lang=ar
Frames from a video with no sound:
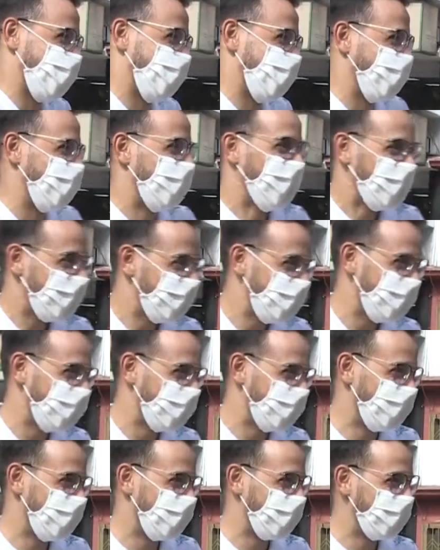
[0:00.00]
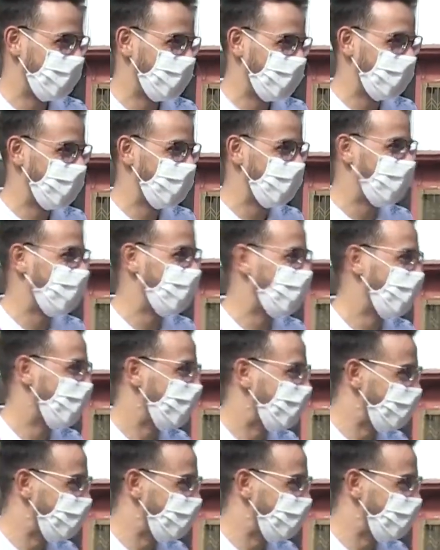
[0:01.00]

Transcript: انا انا انا شتي بروبر